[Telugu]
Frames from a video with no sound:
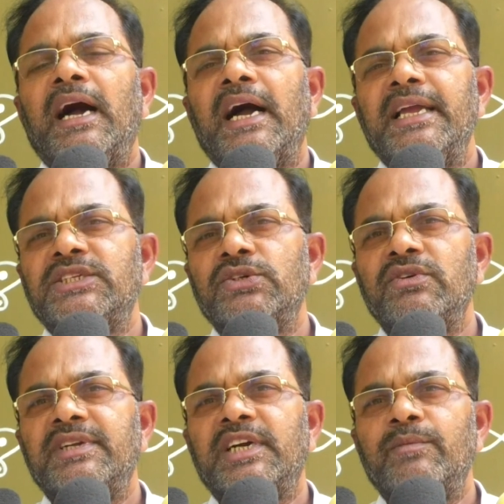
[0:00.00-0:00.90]
ఆ
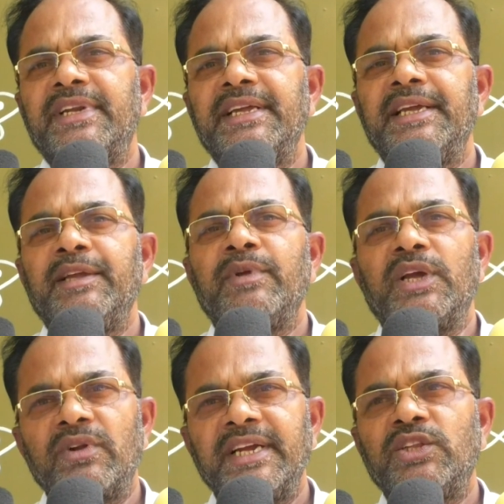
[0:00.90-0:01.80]
ఎగ్జిక్యూటివ్ కమిటీ
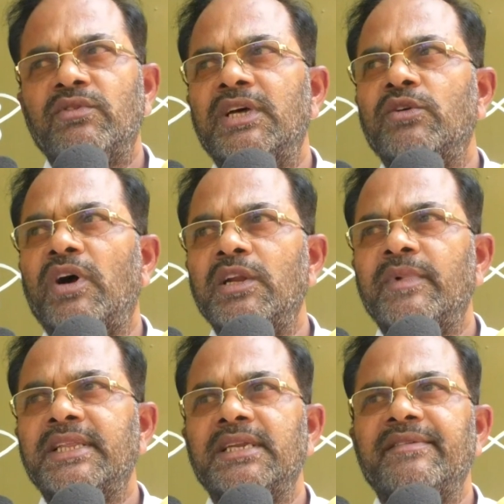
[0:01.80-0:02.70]
ఎవరైతే ఉన్నారో వాళ్ళు
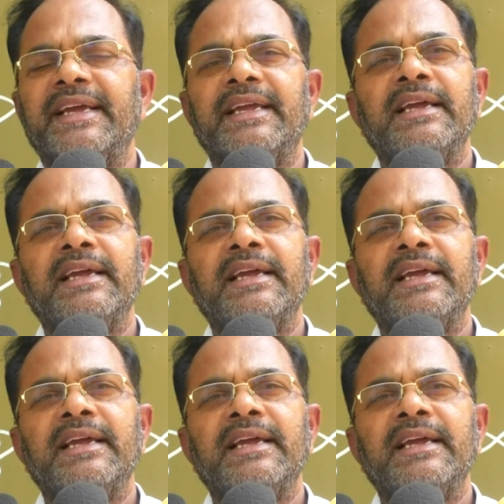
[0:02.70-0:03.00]
మాత్రమే